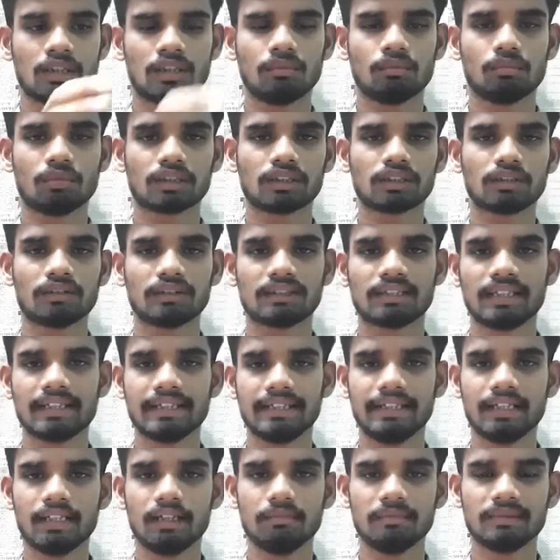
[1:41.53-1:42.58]
மொத்தம் வந்துட்டு
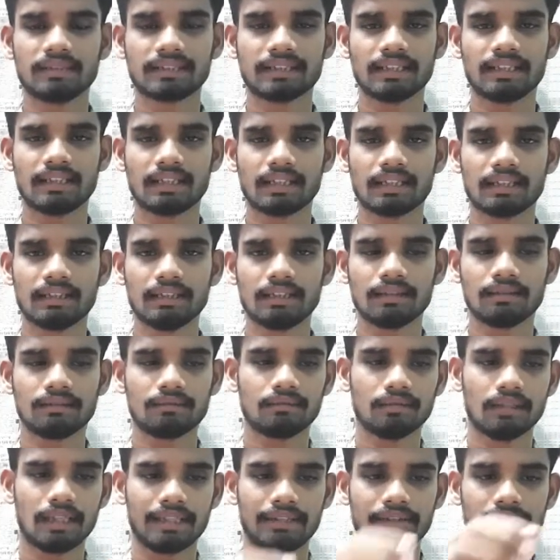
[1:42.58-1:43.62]
ஏழு பிஸ்கெட் இருக்குது
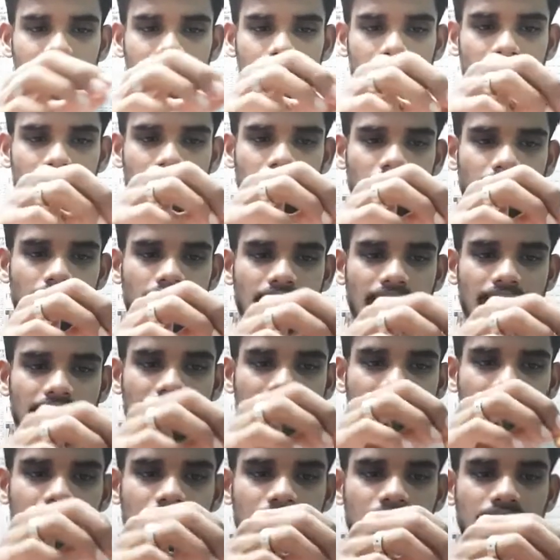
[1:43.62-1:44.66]
அதை வந்து பார்த்துக்கோங்க
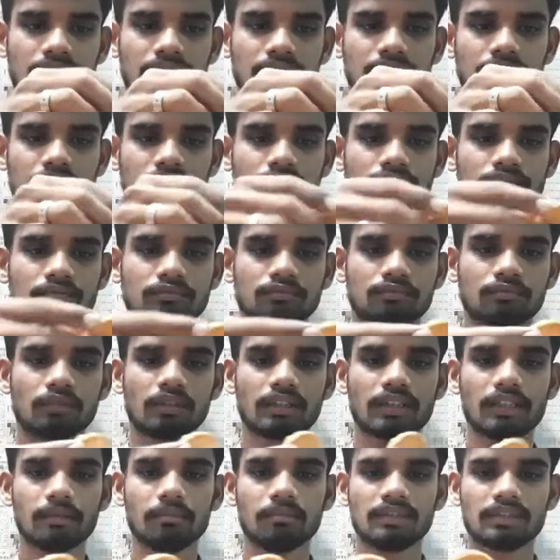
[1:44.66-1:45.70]

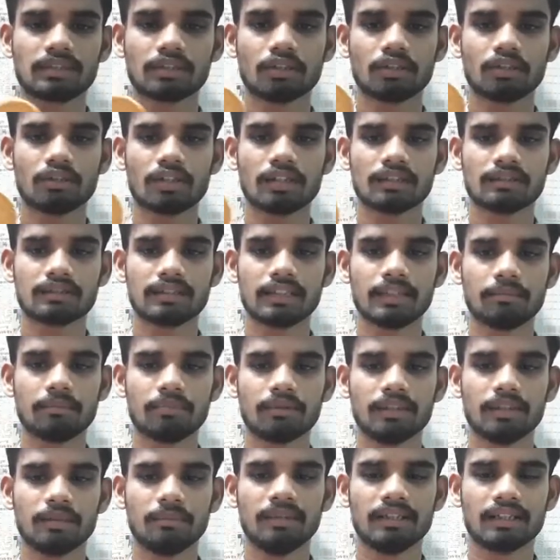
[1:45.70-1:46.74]
ஓகே பிஸ்கட்டோட ஷேப்
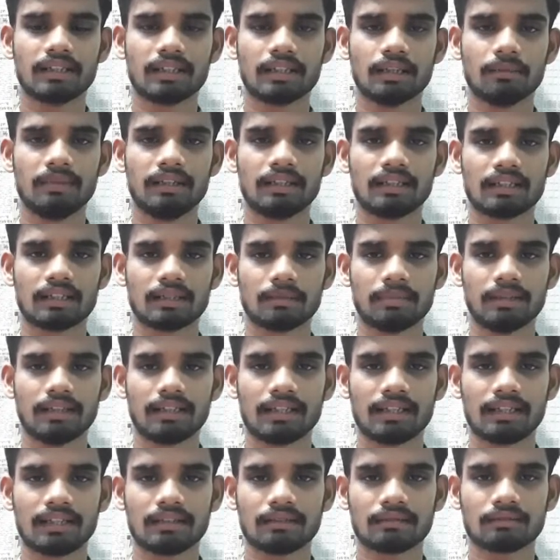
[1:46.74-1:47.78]
எப்படி இருக்குது அப்படின்றத
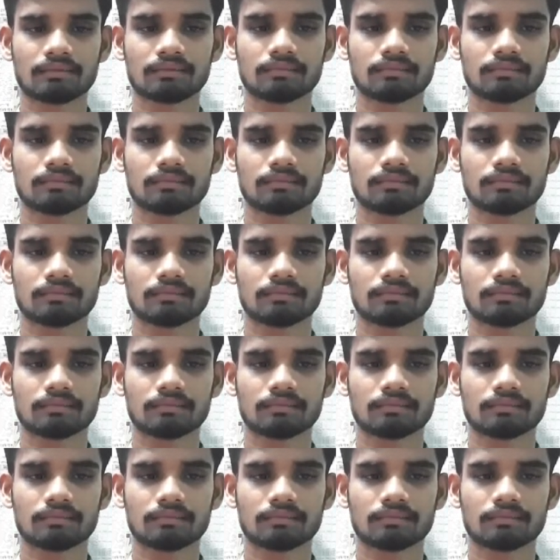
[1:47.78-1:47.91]
பாருங்கள்